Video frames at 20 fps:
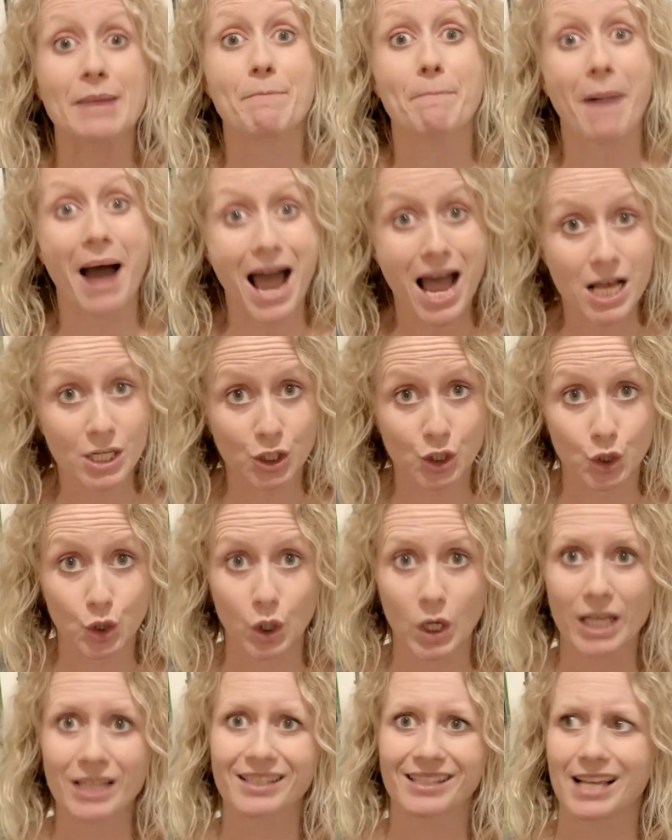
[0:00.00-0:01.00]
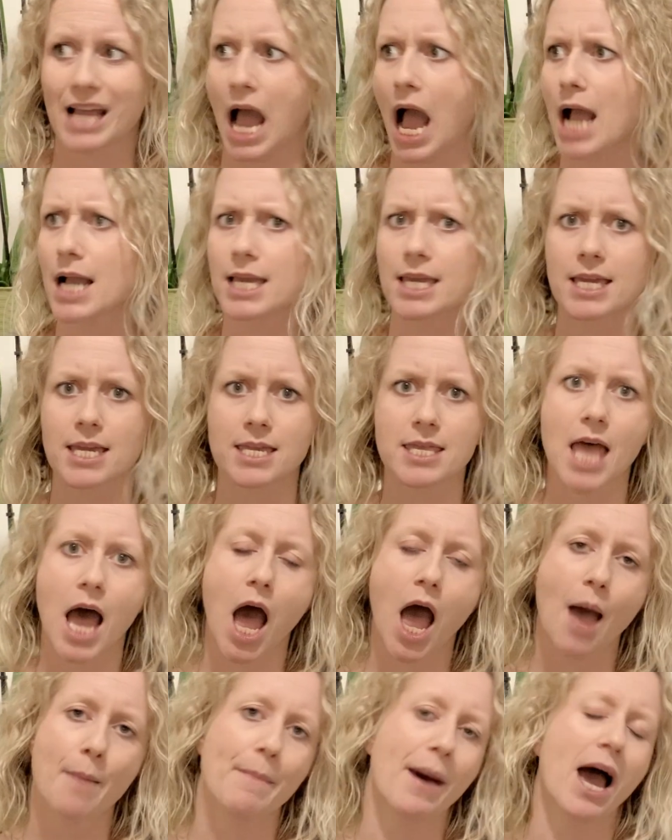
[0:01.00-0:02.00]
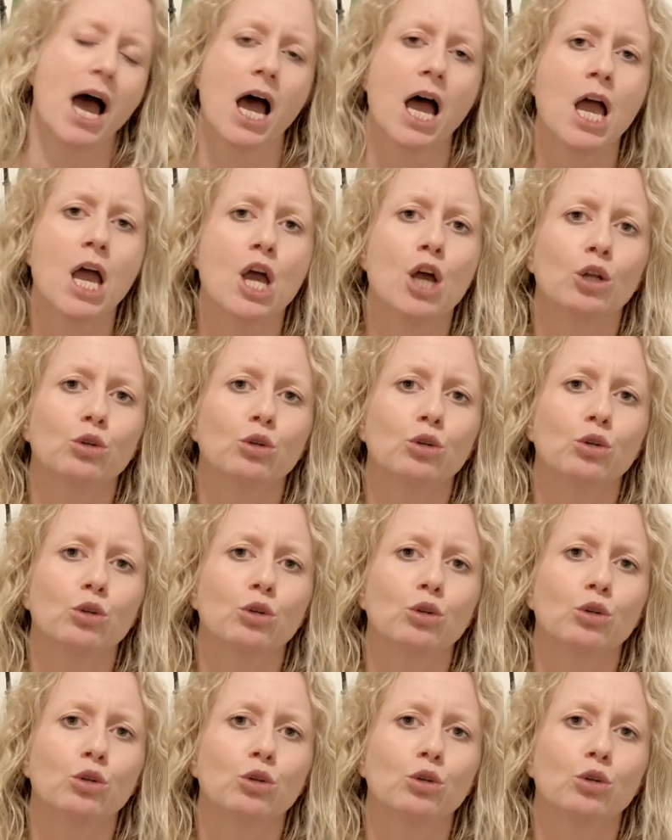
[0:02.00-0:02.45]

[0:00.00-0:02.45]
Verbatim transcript: i puzzle, scacchi, dama,